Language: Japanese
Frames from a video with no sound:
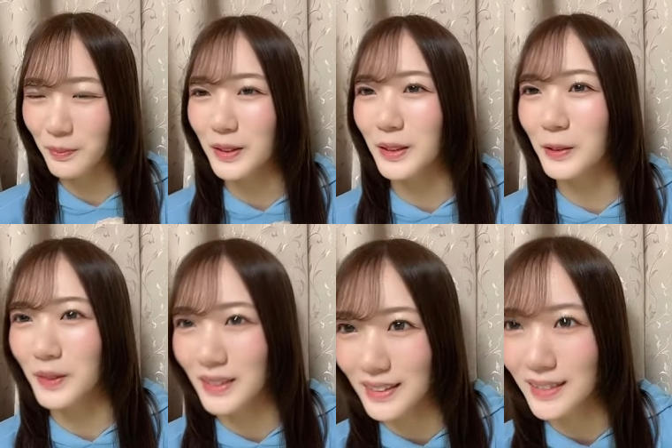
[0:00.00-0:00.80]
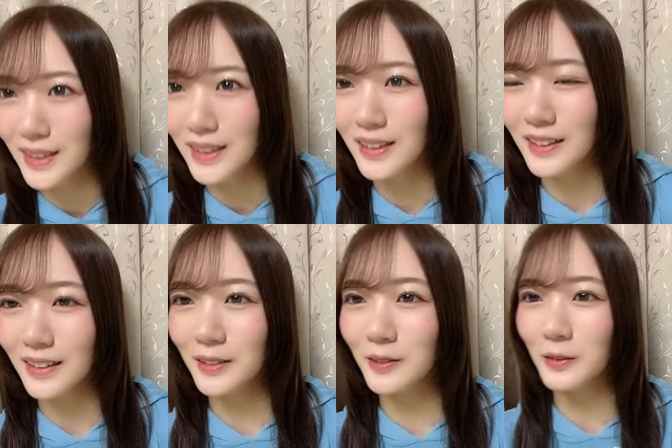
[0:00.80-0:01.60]
見た時
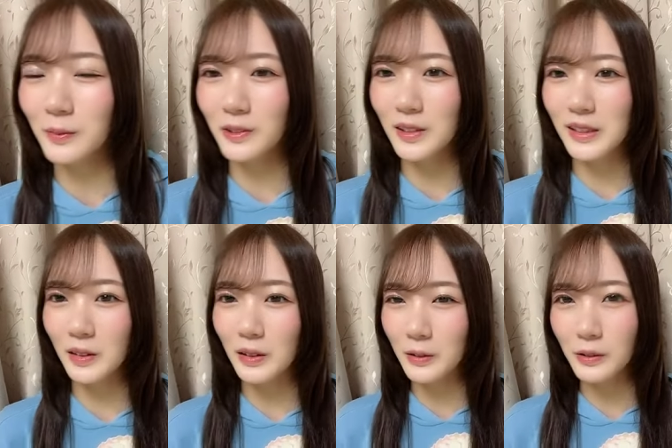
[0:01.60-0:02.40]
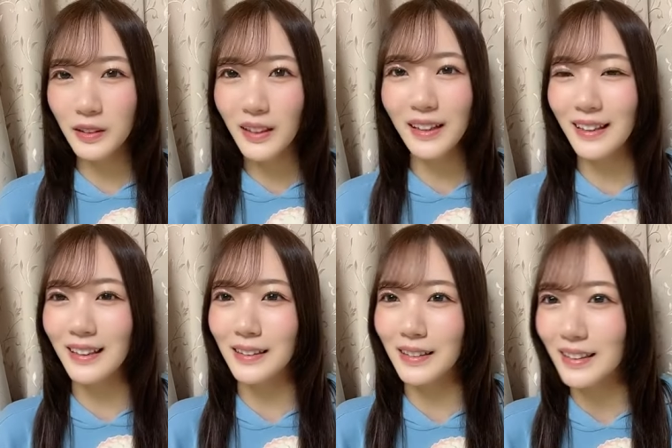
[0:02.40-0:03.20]
結構もうちょい「う
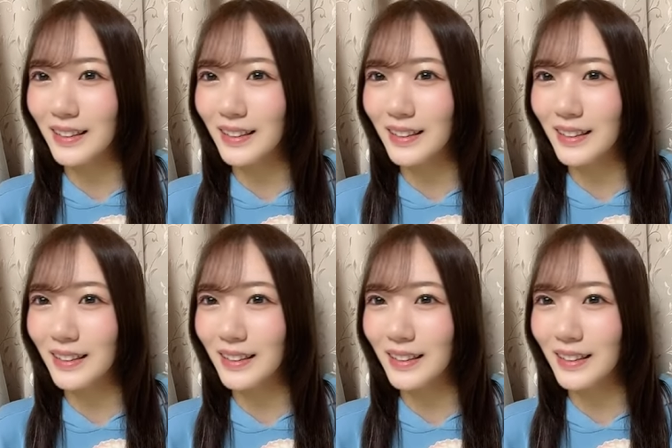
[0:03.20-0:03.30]
わーとか